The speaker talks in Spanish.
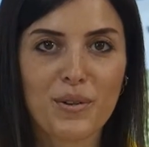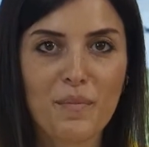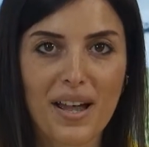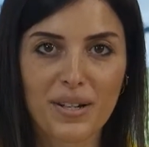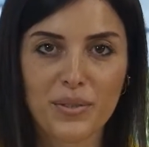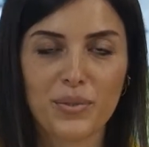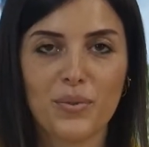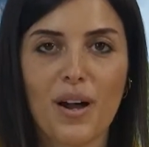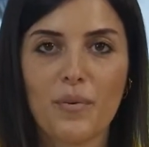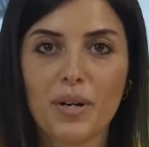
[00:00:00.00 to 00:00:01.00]
Pero
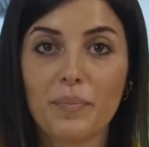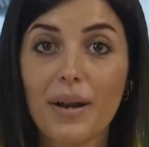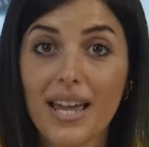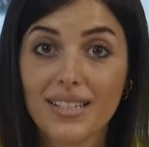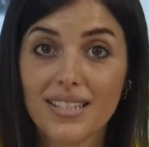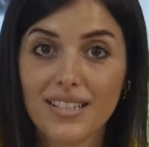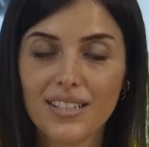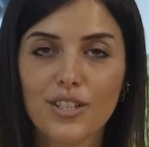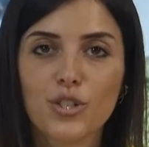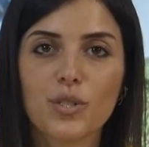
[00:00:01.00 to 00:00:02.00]
ahora
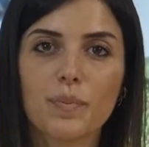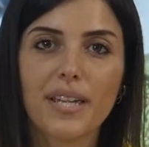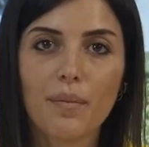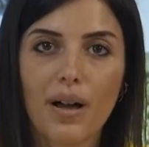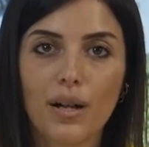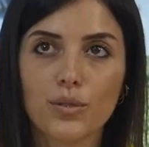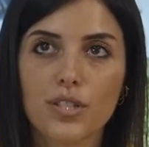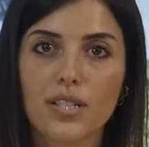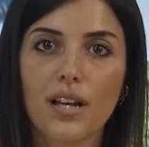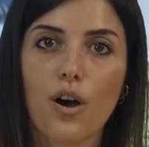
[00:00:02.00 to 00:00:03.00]
volvamos a nuestra
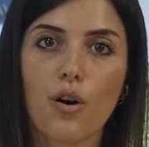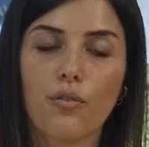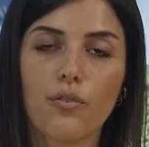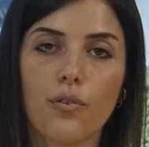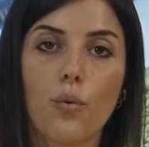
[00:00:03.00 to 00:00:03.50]
planta